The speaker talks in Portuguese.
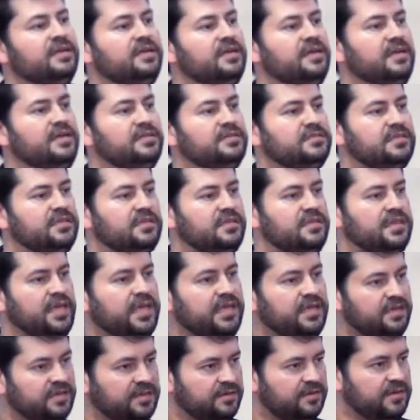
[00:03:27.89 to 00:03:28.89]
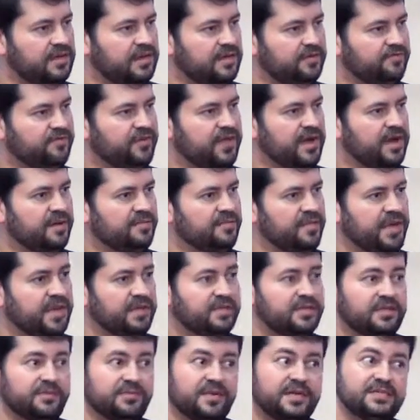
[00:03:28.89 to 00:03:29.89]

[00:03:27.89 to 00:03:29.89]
Né? Você tem a ferramenta,